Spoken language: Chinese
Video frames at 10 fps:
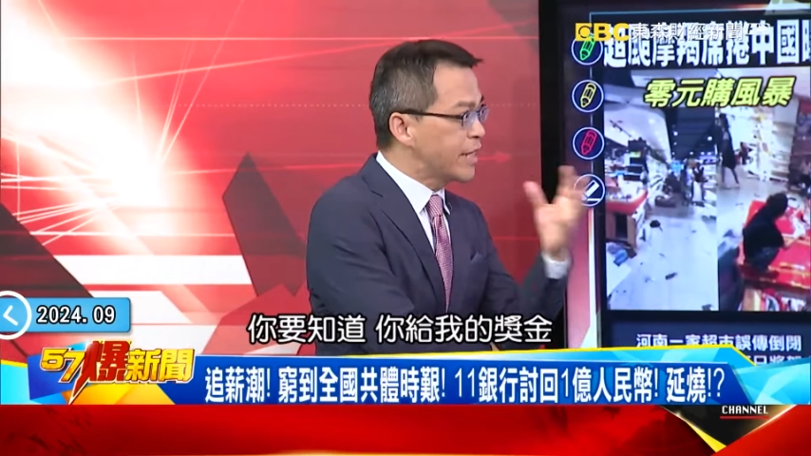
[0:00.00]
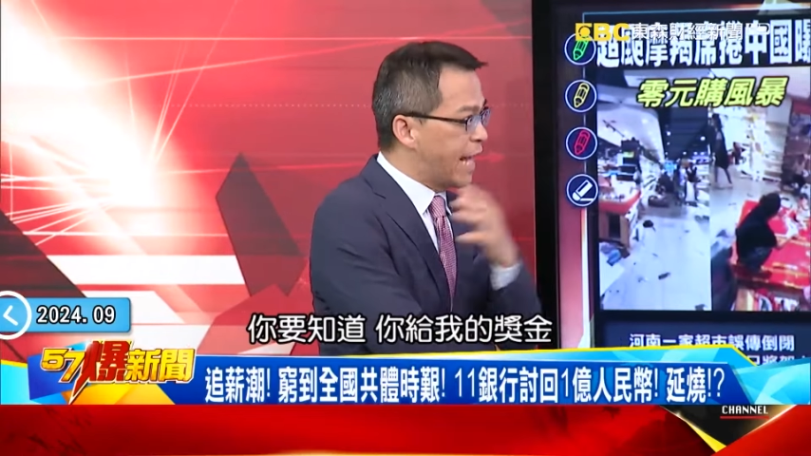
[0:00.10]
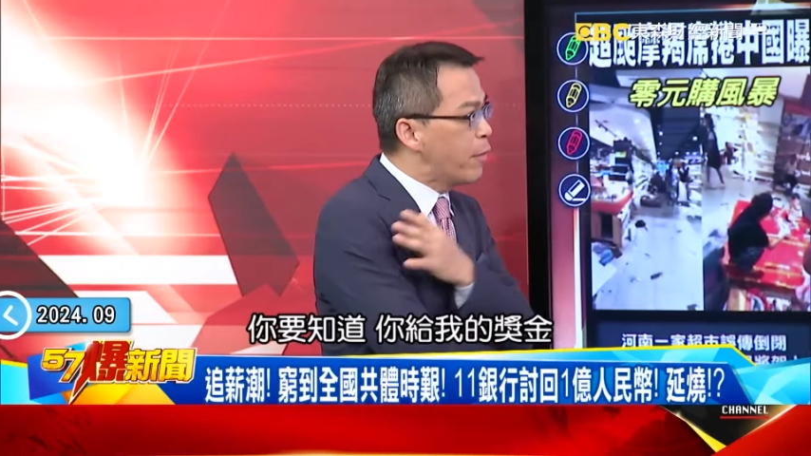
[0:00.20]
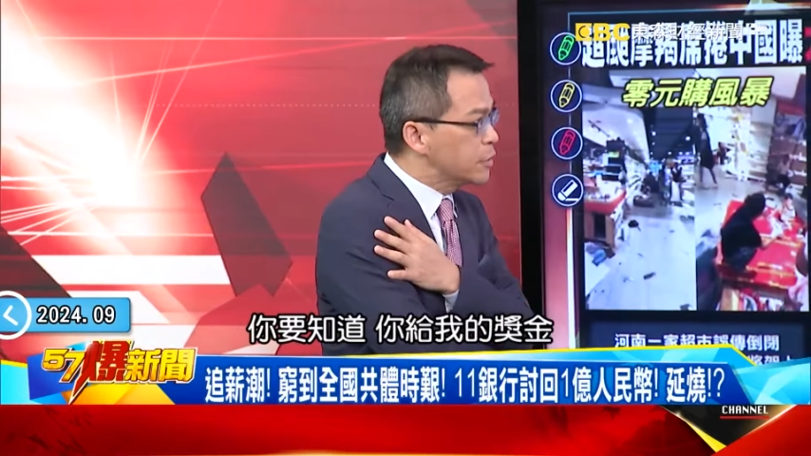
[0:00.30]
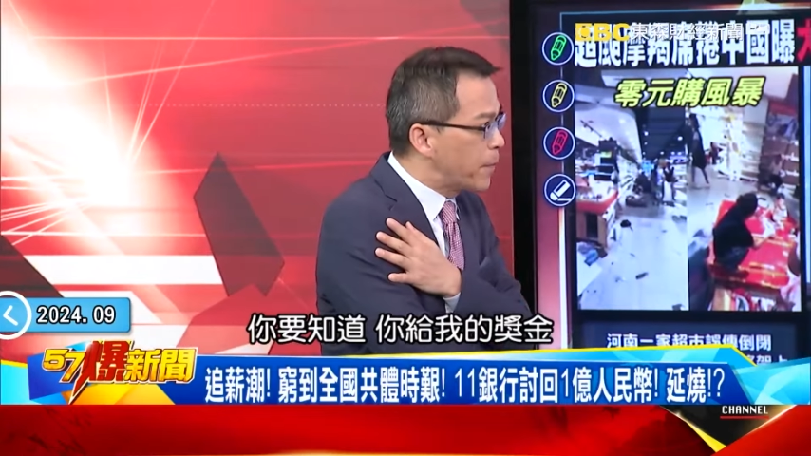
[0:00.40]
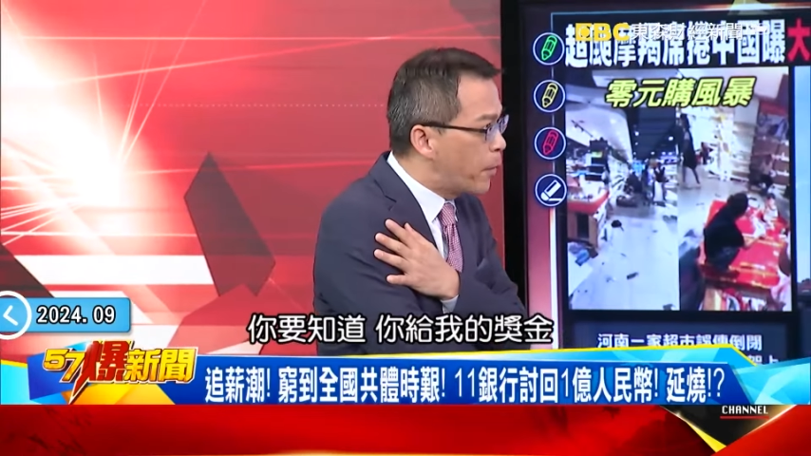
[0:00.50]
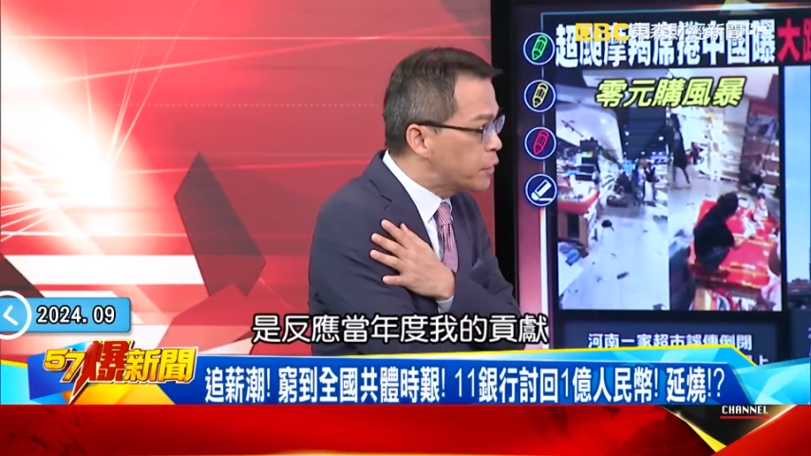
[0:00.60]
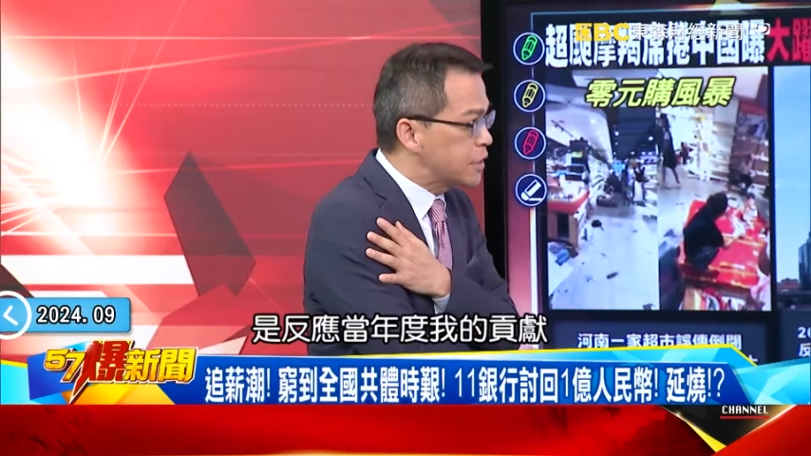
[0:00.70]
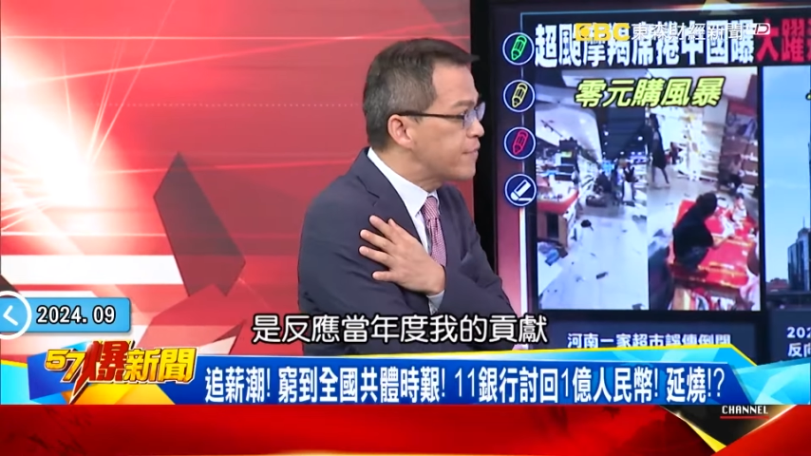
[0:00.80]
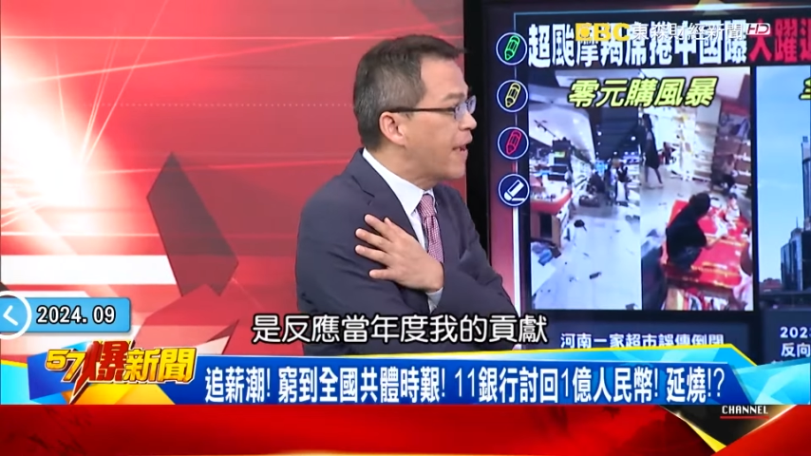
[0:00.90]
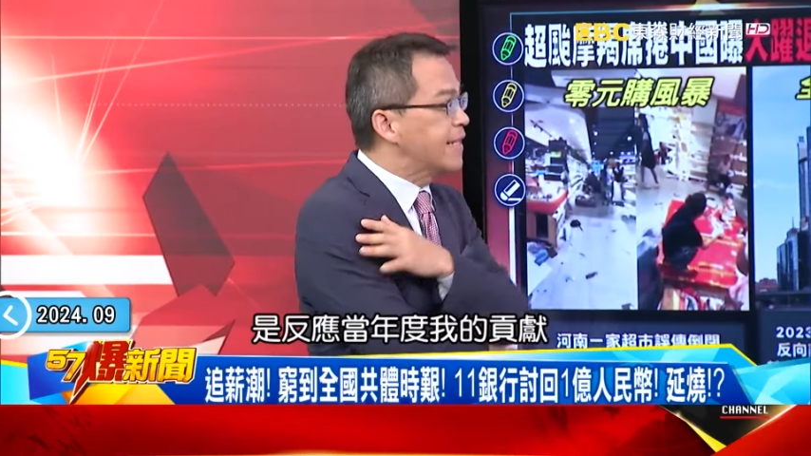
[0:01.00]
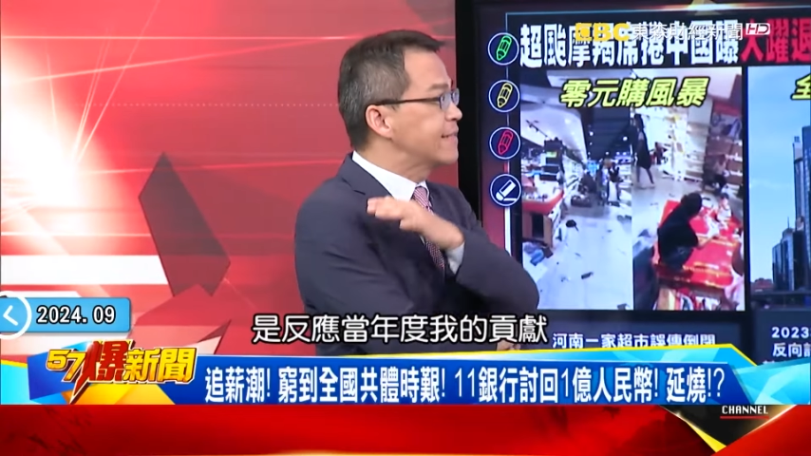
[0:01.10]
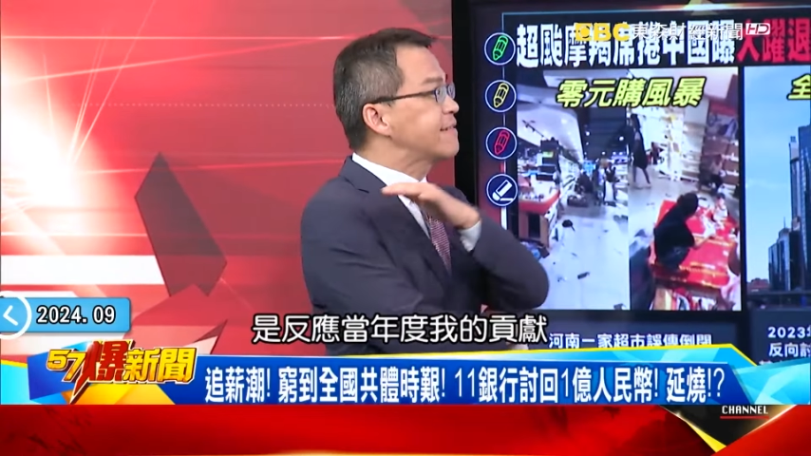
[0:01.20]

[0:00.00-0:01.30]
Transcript: 你给我的 bonus 是反映